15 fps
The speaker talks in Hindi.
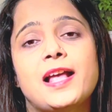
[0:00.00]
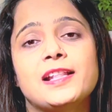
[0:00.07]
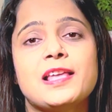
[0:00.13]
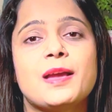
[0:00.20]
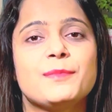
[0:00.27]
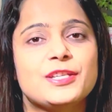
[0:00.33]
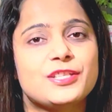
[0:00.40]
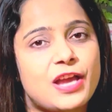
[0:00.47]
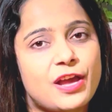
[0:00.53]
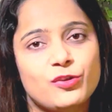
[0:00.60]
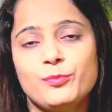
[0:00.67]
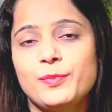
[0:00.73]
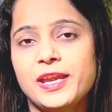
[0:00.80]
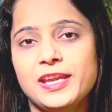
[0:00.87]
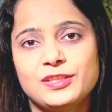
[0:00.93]
बात हम इशारों
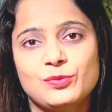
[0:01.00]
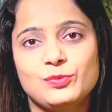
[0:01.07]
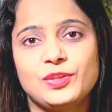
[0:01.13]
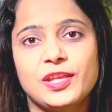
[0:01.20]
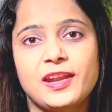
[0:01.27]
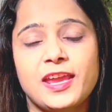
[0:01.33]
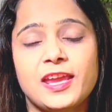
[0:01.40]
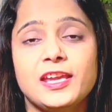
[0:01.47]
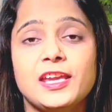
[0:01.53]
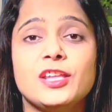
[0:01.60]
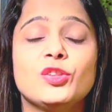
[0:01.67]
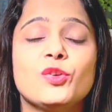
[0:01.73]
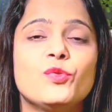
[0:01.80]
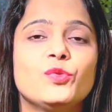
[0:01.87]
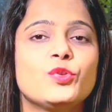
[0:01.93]
में ही सुनते रहेंगे
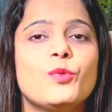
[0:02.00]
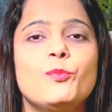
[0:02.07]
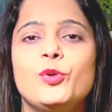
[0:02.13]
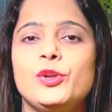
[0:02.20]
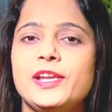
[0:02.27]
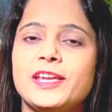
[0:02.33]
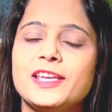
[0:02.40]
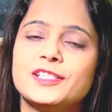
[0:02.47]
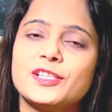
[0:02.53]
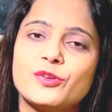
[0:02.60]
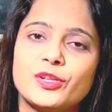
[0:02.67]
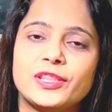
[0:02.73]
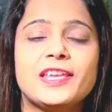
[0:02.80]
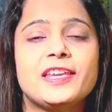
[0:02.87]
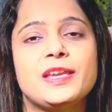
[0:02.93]
तो उनको बोलने की
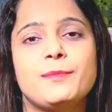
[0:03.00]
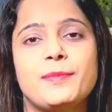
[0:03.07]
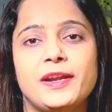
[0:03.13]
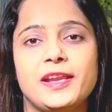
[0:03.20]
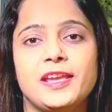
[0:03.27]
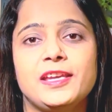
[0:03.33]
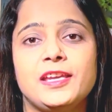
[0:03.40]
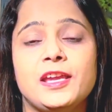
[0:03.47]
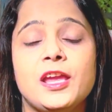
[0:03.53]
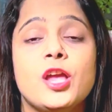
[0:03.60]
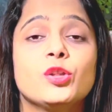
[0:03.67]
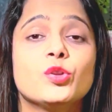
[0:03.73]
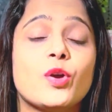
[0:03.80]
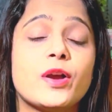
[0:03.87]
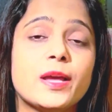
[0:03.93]
ज़रूरत ही नहीं पड़ेगी
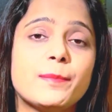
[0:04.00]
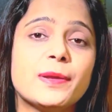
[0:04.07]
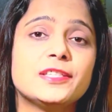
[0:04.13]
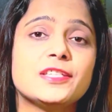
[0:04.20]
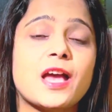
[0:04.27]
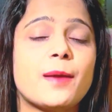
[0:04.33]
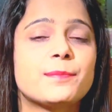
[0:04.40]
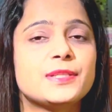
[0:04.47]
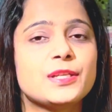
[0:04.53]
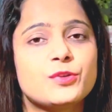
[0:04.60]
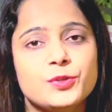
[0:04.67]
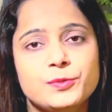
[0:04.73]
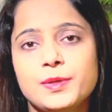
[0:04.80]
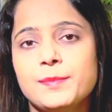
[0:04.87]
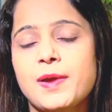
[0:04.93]
तो अगर बच्चा आपसे
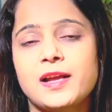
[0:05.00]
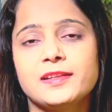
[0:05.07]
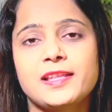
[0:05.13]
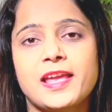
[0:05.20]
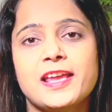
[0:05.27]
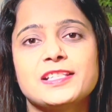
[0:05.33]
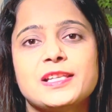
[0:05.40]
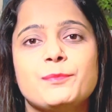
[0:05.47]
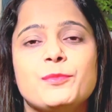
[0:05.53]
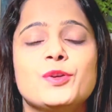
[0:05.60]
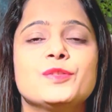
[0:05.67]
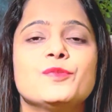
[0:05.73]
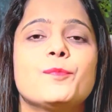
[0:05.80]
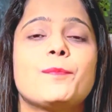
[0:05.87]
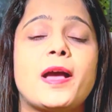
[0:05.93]
कुछ भी मांगता है सपोज़
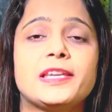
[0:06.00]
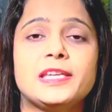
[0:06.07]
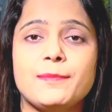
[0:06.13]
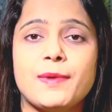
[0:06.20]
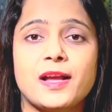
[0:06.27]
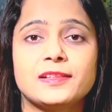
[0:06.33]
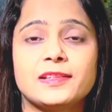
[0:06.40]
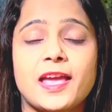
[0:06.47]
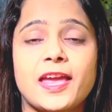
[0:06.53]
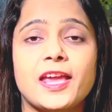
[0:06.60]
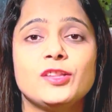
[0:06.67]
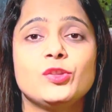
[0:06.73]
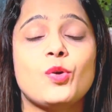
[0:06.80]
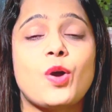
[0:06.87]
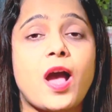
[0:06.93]
वो पानी मांगता है
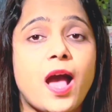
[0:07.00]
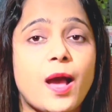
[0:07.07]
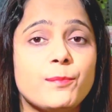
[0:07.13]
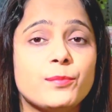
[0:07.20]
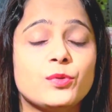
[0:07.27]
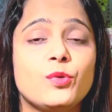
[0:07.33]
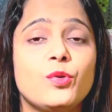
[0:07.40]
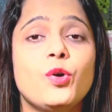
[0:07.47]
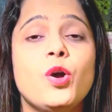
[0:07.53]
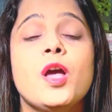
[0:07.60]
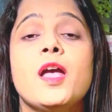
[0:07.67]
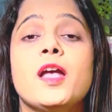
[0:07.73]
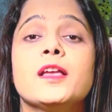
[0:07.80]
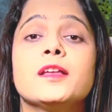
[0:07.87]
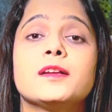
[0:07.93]
तो आपको
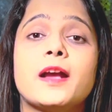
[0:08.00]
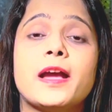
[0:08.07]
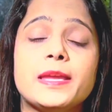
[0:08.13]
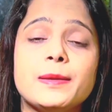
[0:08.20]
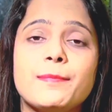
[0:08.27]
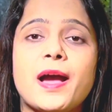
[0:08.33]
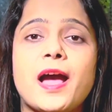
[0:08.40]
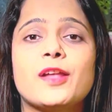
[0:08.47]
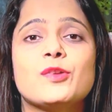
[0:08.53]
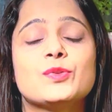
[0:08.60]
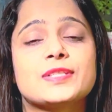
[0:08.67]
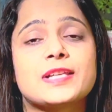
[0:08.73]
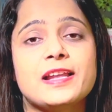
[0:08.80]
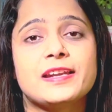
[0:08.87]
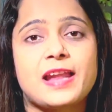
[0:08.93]
कई बार
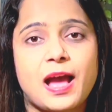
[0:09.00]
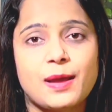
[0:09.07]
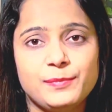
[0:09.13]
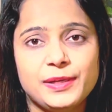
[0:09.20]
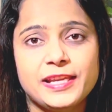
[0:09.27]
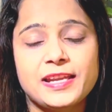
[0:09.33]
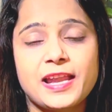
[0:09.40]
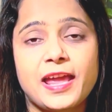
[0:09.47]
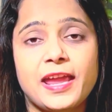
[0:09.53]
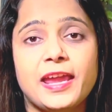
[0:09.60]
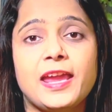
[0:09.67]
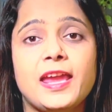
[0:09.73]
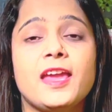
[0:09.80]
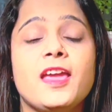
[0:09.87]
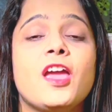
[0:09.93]
उसका नाम लेना
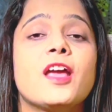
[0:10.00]
है